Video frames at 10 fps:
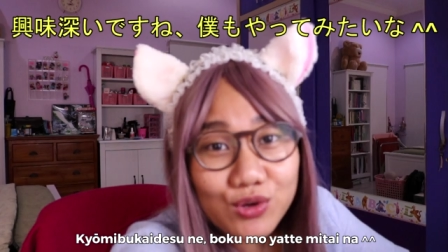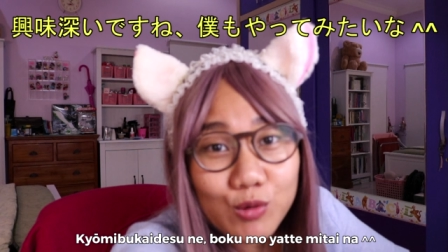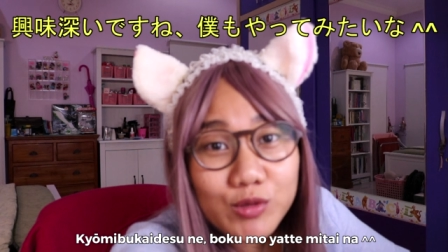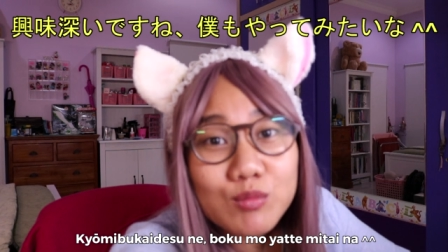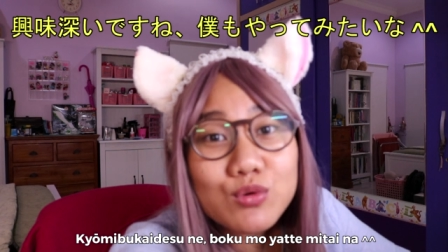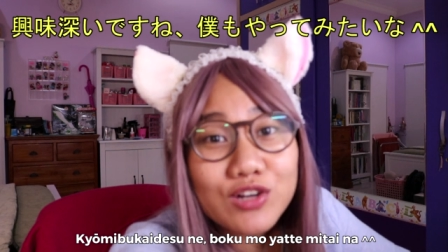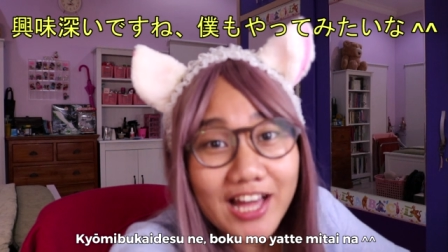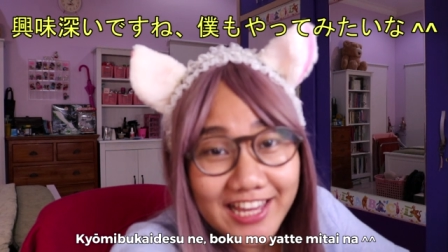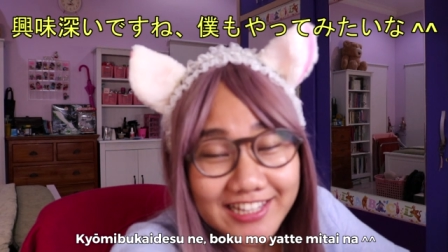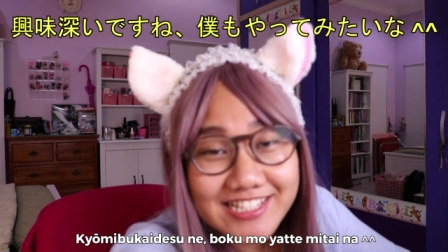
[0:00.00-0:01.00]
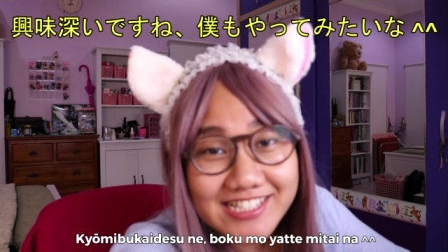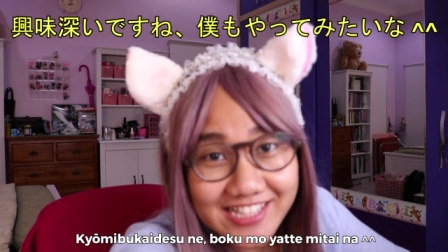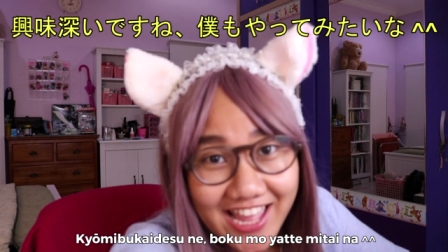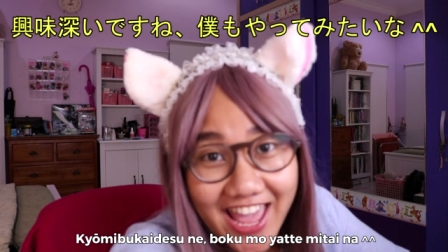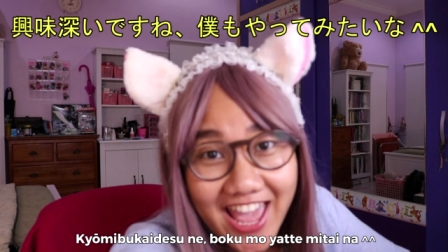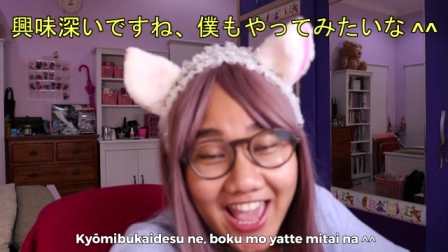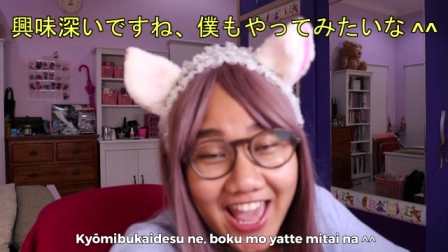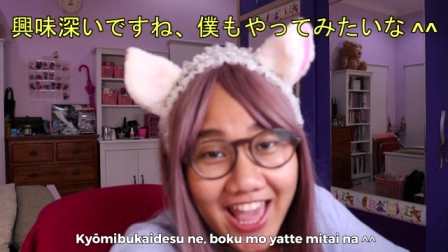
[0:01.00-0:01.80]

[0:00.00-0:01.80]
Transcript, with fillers: Kyomi bukai desu ne.